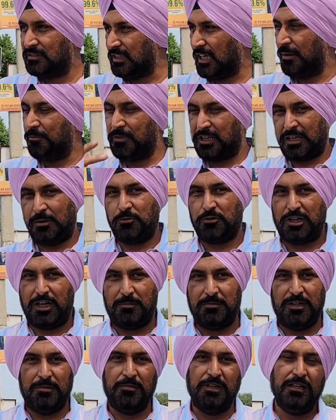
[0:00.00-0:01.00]
सामने के
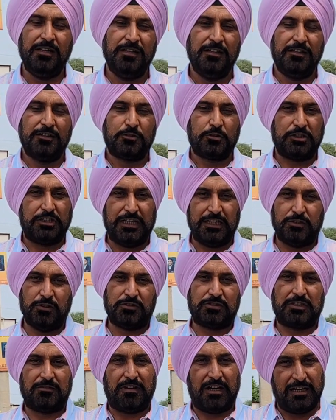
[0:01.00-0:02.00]
मुकाबले में तो ये
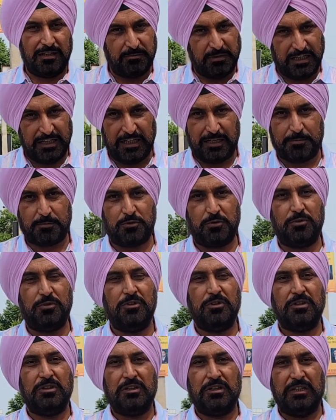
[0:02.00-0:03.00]
जो सवाल मैंने आपको